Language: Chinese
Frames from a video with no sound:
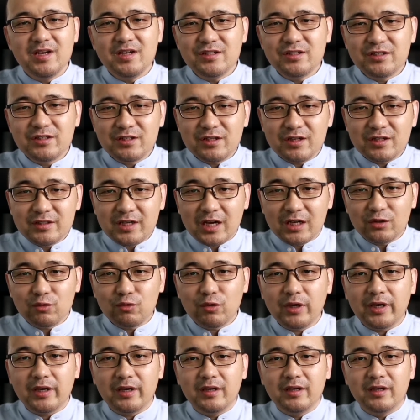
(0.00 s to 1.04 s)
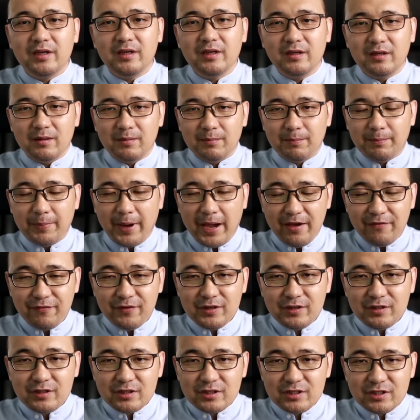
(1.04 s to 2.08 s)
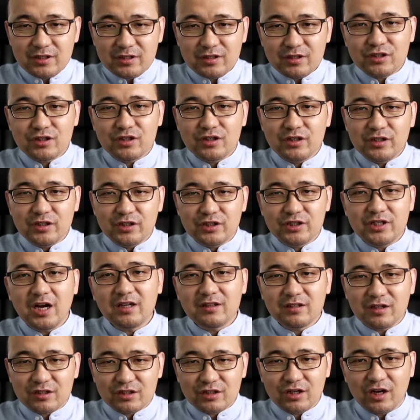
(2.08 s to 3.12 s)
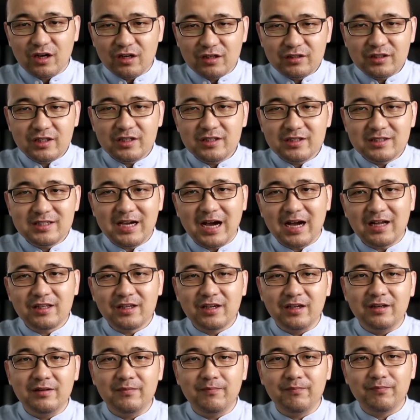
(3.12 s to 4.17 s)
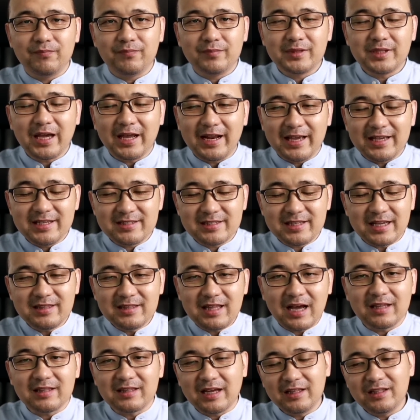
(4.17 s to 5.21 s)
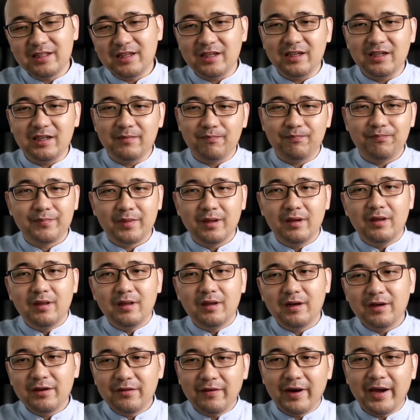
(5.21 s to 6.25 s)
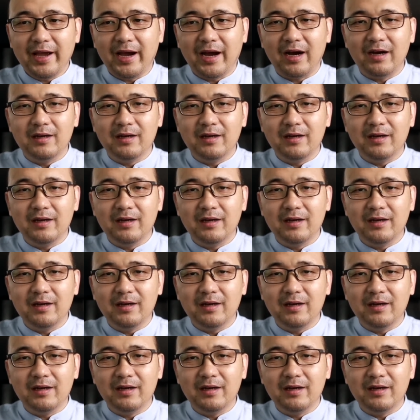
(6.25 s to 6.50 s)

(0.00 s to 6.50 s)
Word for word: 这将对40%以上的城镇家庭带来3大难题。那另外啊，